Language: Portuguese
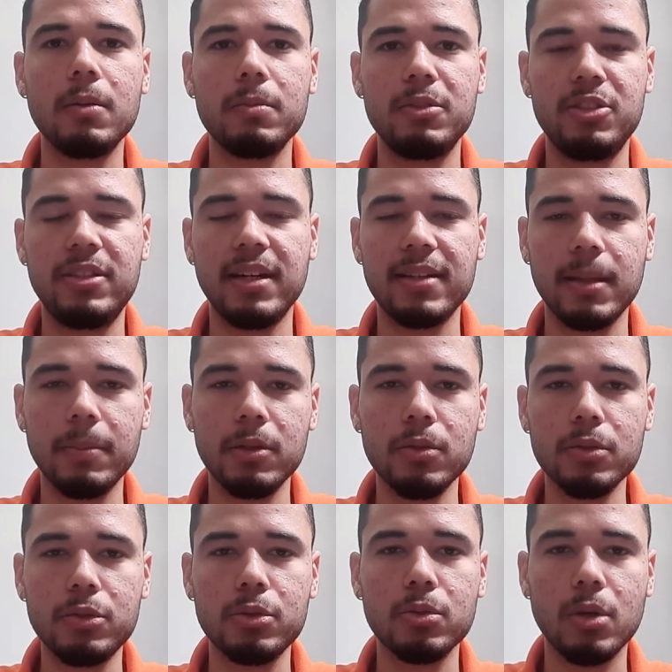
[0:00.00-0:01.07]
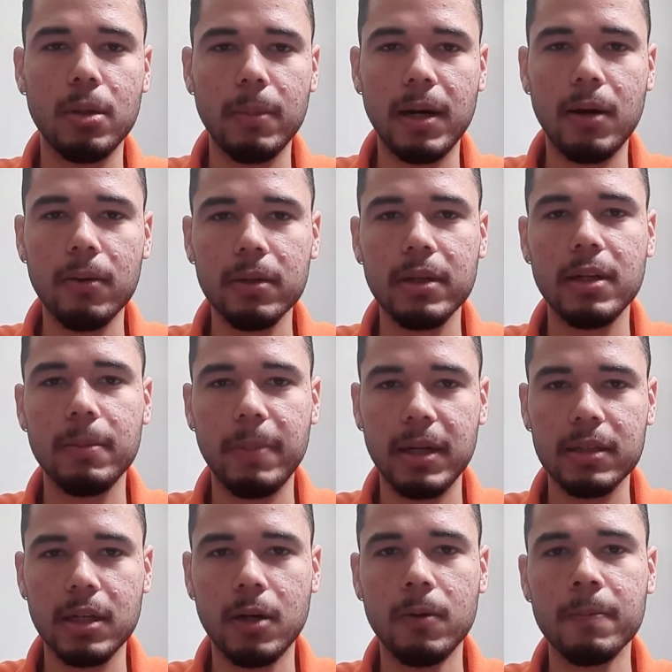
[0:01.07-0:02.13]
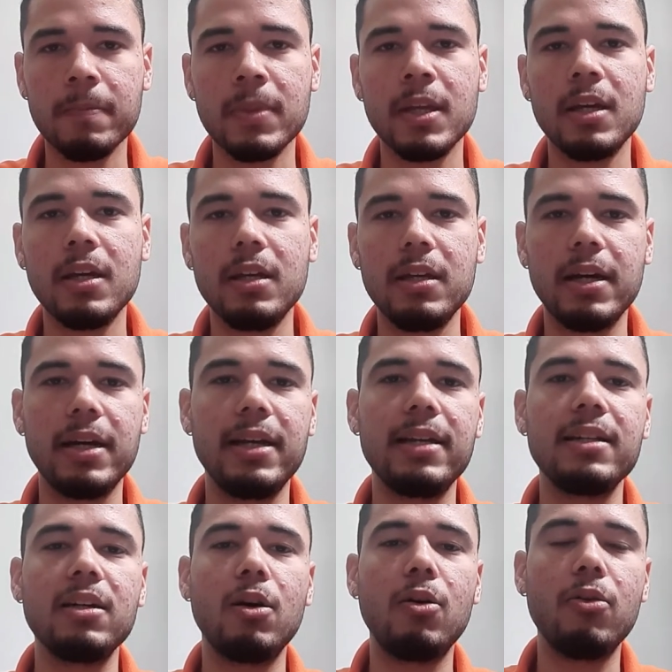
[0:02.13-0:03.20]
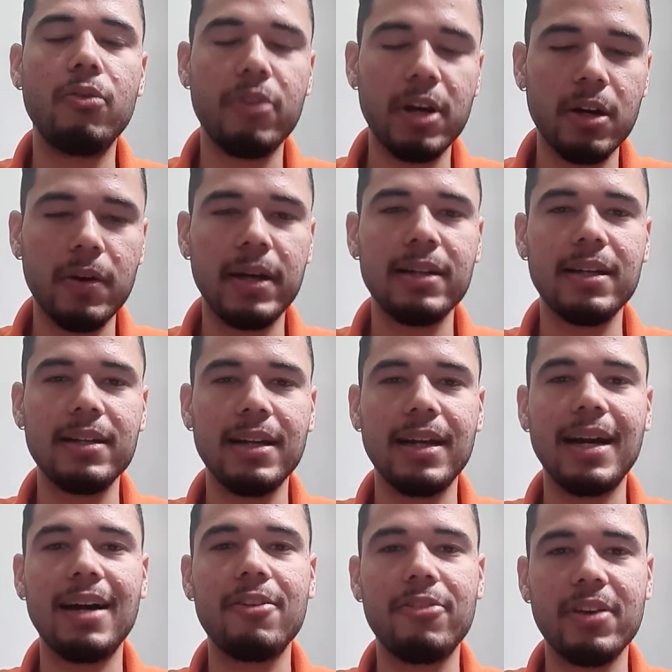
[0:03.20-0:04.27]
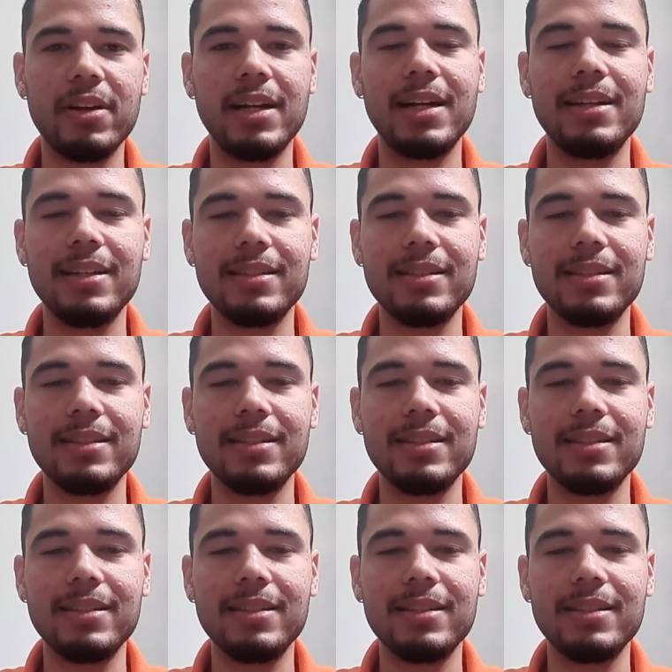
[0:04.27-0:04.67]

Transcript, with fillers: de 30 minutos, normal, aquele padrão, e aí, havendo ainda, havendo ainda a